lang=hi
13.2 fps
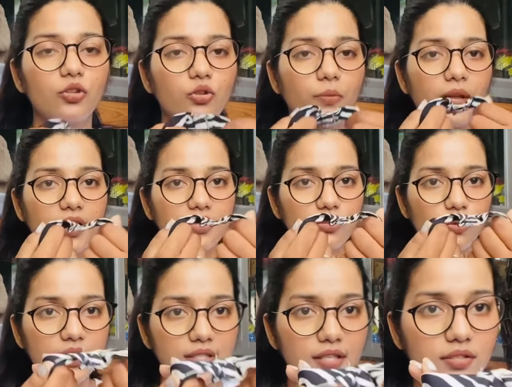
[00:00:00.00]
तो मैंने
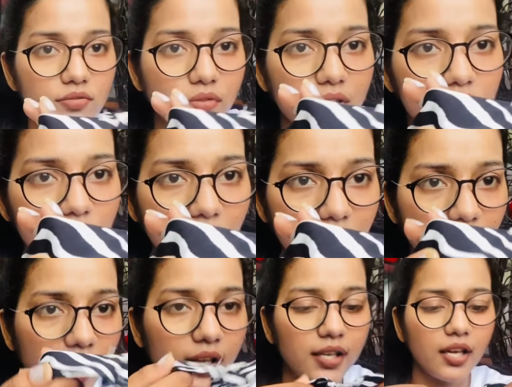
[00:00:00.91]
इसको ऐसे स्ट्रिच
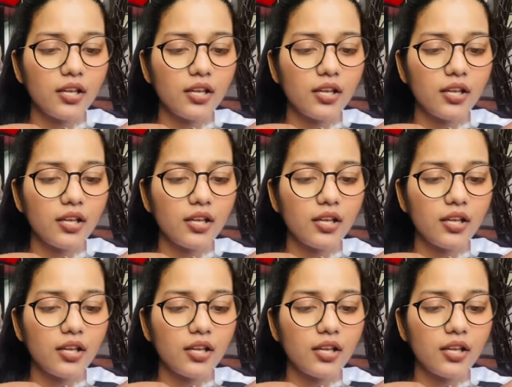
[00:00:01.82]
करवा लिया